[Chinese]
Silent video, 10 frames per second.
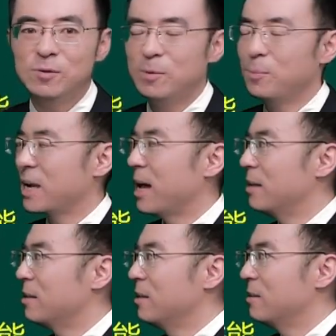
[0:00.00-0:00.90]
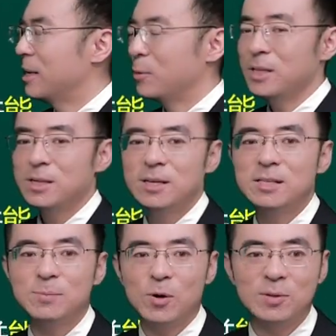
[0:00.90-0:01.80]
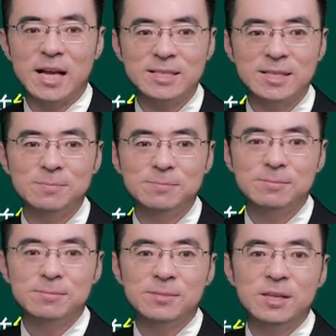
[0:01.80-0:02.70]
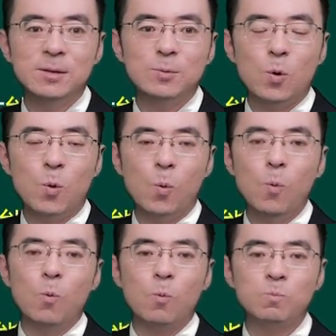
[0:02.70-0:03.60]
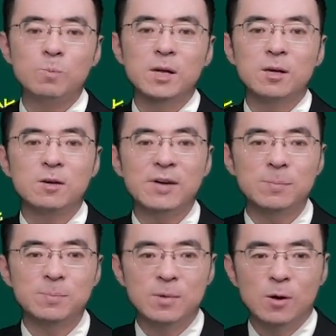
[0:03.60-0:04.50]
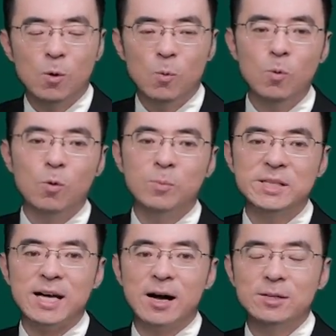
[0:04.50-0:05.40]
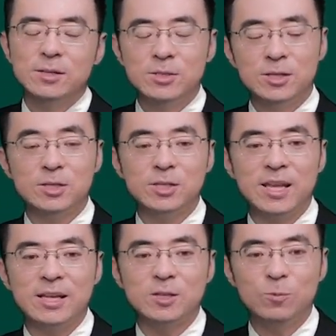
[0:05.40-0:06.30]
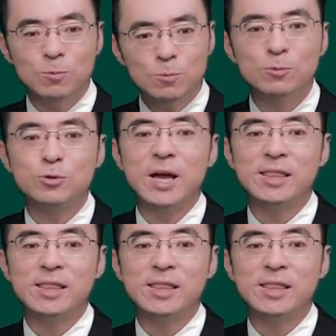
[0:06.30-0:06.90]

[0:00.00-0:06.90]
各位，我们看法律关系客体包括哪些？一物，各位物，我们讲这里是典型物